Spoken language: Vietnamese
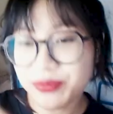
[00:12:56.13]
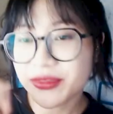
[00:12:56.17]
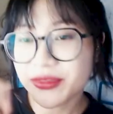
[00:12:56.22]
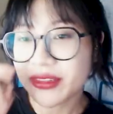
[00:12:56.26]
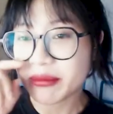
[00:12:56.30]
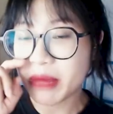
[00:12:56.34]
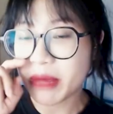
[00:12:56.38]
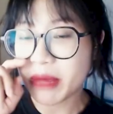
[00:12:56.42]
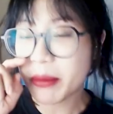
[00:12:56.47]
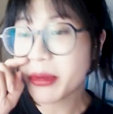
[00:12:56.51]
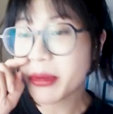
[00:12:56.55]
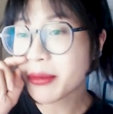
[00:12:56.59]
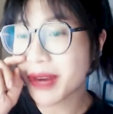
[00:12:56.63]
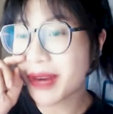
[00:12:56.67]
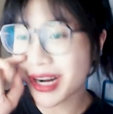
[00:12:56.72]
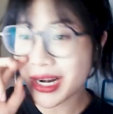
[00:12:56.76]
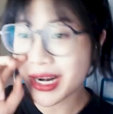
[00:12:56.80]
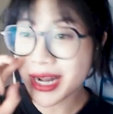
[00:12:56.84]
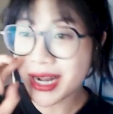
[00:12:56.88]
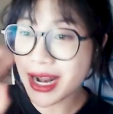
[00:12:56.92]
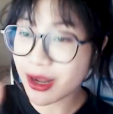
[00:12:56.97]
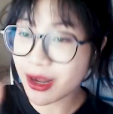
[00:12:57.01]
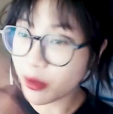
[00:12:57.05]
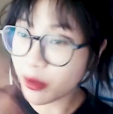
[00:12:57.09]
Mẹ mình mới
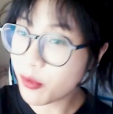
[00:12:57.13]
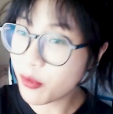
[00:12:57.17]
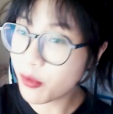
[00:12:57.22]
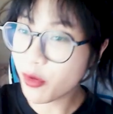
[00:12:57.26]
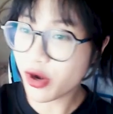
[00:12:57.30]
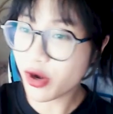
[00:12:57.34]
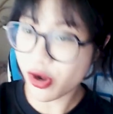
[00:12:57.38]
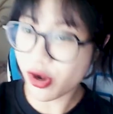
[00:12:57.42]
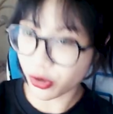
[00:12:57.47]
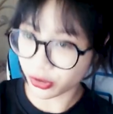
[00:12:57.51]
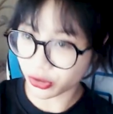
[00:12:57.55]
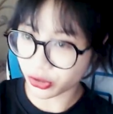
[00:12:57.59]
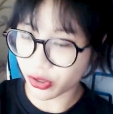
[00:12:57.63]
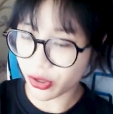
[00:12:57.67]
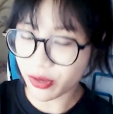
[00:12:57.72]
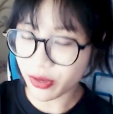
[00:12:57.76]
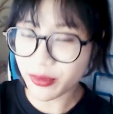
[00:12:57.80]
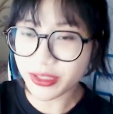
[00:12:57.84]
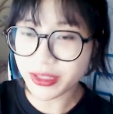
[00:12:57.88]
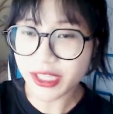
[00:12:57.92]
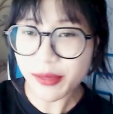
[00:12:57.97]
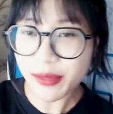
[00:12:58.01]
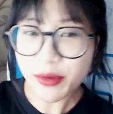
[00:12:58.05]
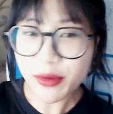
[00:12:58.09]
lên đây là không có mua đồ rồi,
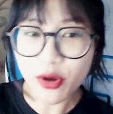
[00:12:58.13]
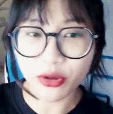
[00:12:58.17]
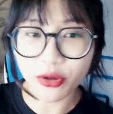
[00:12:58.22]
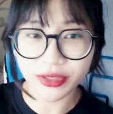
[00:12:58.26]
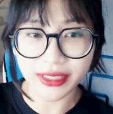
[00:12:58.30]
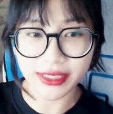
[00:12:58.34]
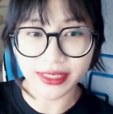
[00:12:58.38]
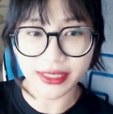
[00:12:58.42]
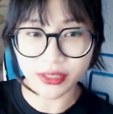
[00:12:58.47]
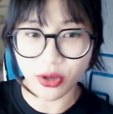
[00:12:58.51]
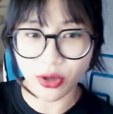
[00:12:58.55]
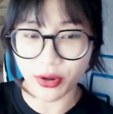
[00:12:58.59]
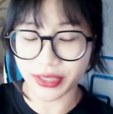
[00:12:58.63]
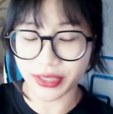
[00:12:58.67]
không có ship đồ gì rồi